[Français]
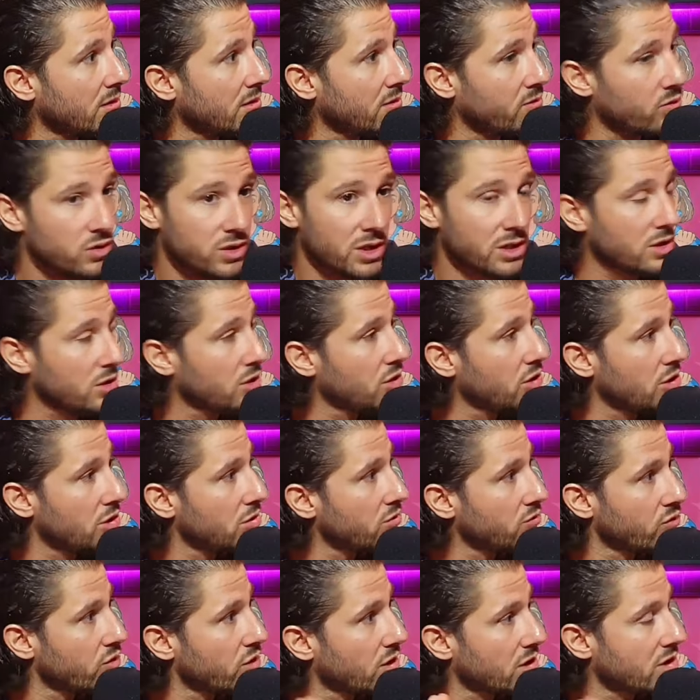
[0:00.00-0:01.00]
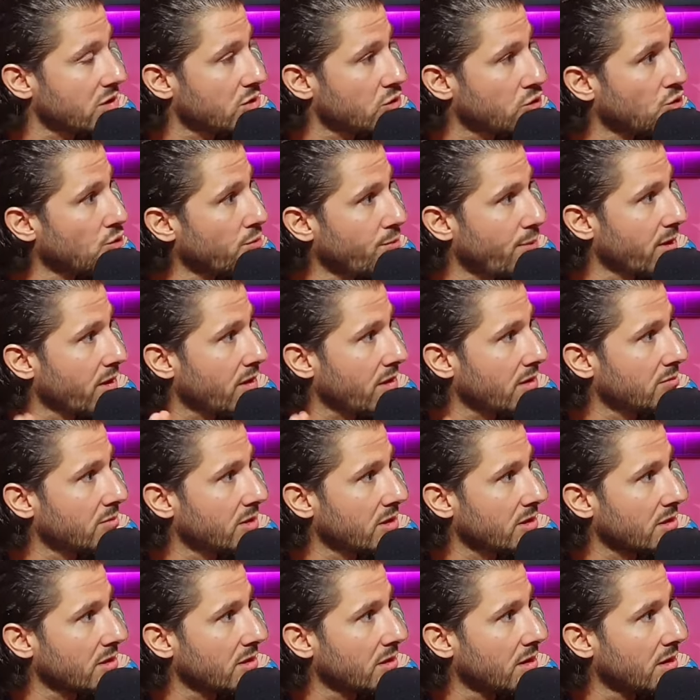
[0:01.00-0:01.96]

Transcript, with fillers: vous, êtes, vous êtes super, le mec. Hein.